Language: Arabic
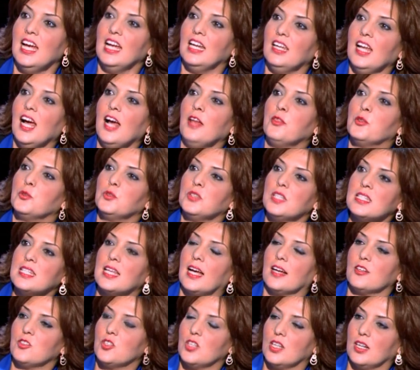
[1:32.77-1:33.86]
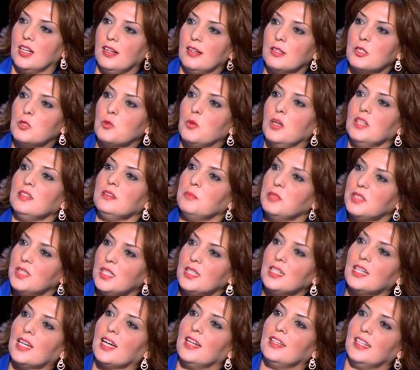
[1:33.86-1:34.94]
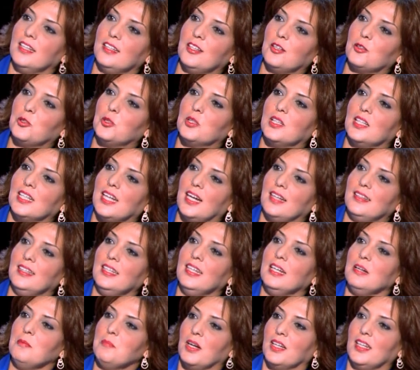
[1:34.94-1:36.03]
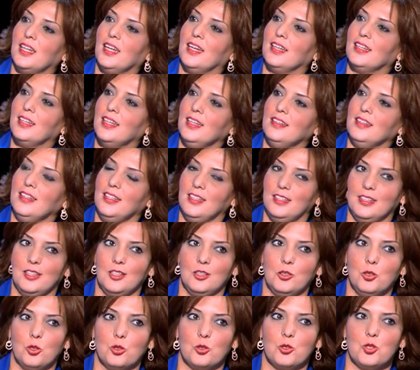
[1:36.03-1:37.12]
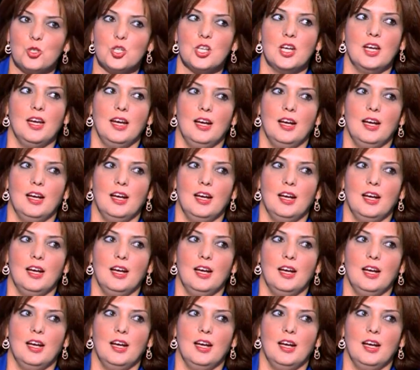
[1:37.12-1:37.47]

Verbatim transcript: لاحظوا تسعه شراء اصوات بالطريقه اللي انا قلت لك عليها معناها كان اللي يخرج